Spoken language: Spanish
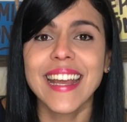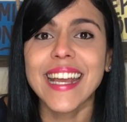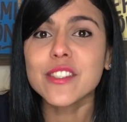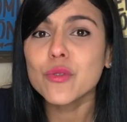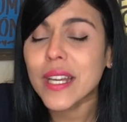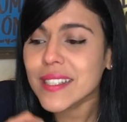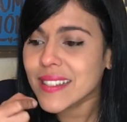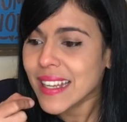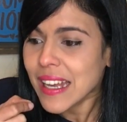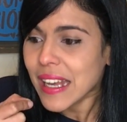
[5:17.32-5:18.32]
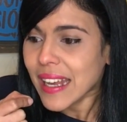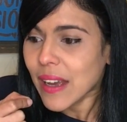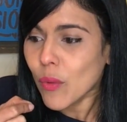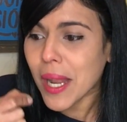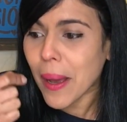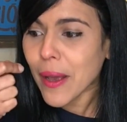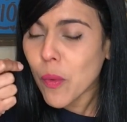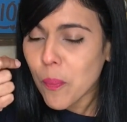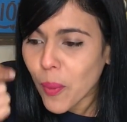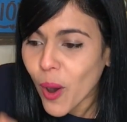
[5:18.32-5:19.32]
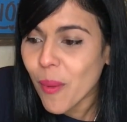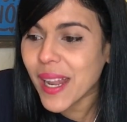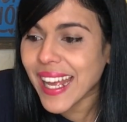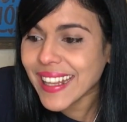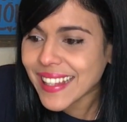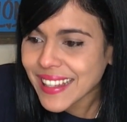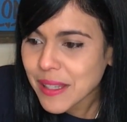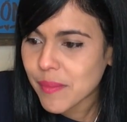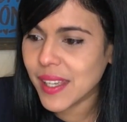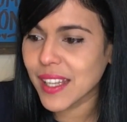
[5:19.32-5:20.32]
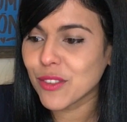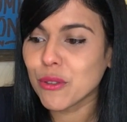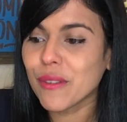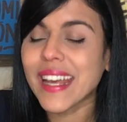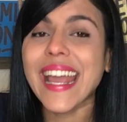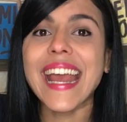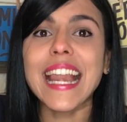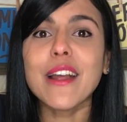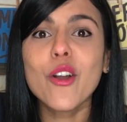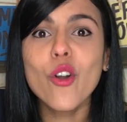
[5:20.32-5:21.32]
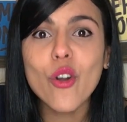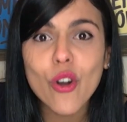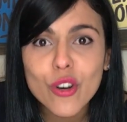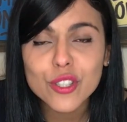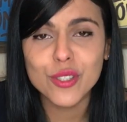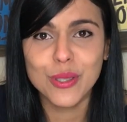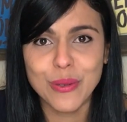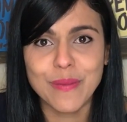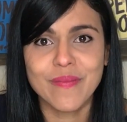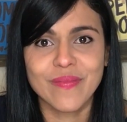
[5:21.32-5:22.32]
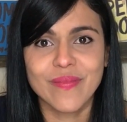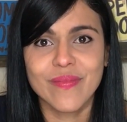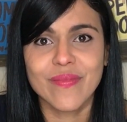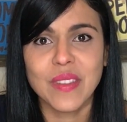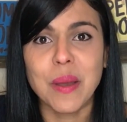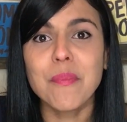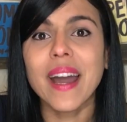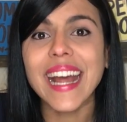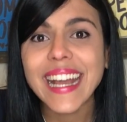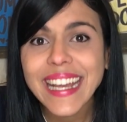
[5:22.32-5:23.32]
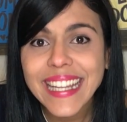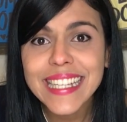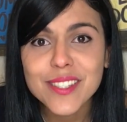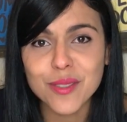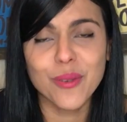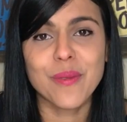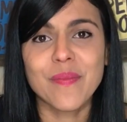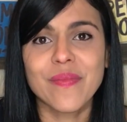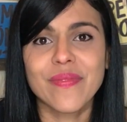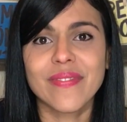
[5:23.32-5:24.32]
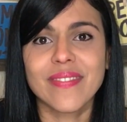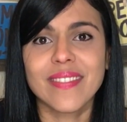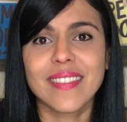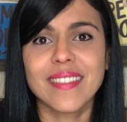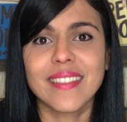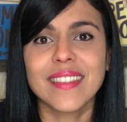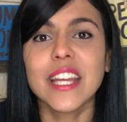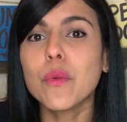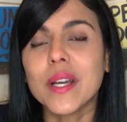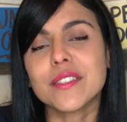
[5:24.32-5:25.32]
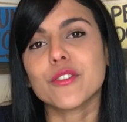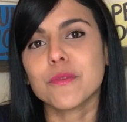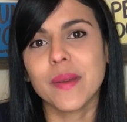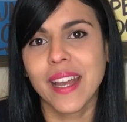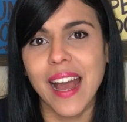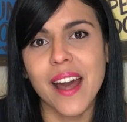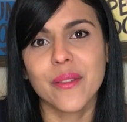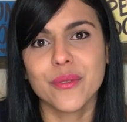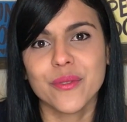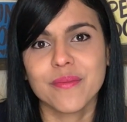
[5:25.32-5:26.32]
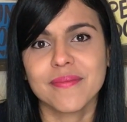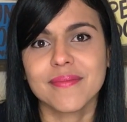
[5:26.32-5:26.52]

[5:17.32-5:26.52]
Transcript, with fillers: es, una, un pobre entendimiento del el costo para Cristo de nuestros pecados.